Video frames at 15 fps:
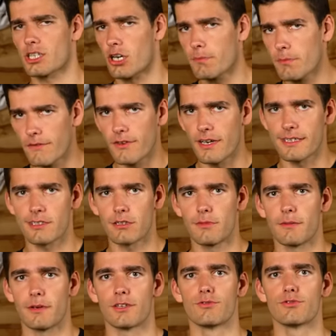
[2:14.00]
schaut man vielleicht auch
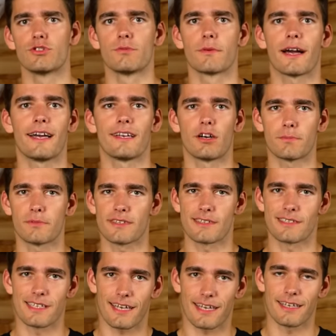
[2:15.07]
mal bei YouTube rein, ob das
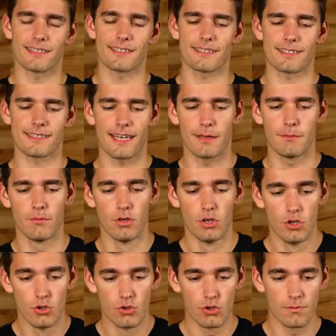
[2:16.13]
ein Terrain ist, das einem
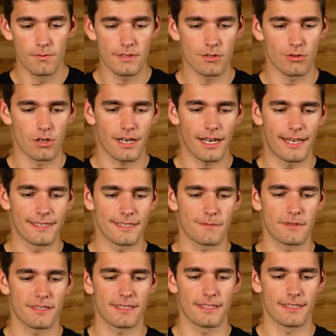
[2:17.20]
irgendwie so ein kleines
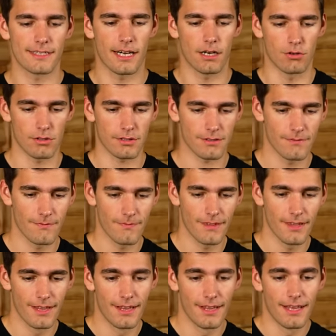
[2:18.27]
bisschen taugt.
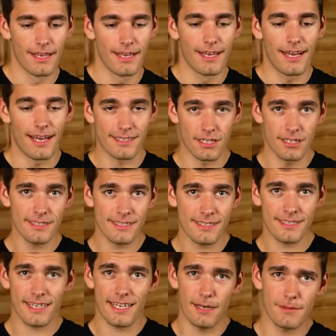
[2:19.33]

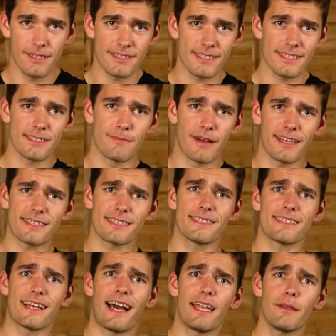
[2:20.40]
Ansonsten kann man sich
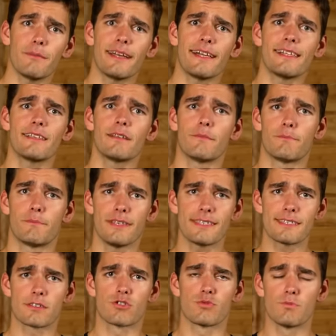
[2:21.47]
meistens anmelden
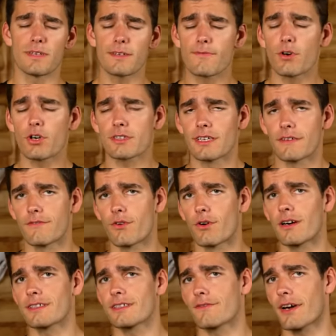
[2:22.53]
bis zum Mittwoch
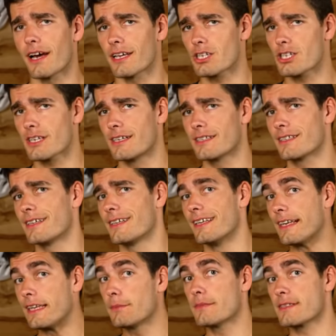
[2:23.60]
davor. Die Veranstalter
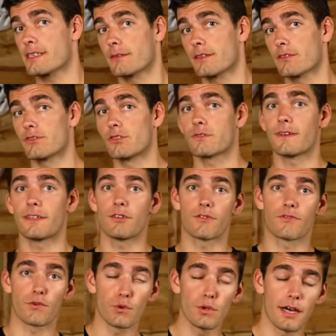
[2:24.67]
lieben es aber natürlich, wenn ihr euch
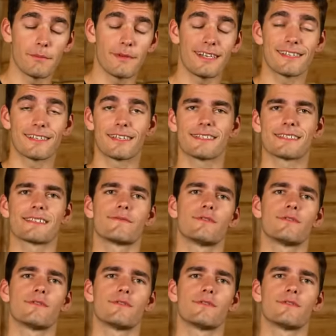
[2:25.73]
früh anmeldet, dann ist es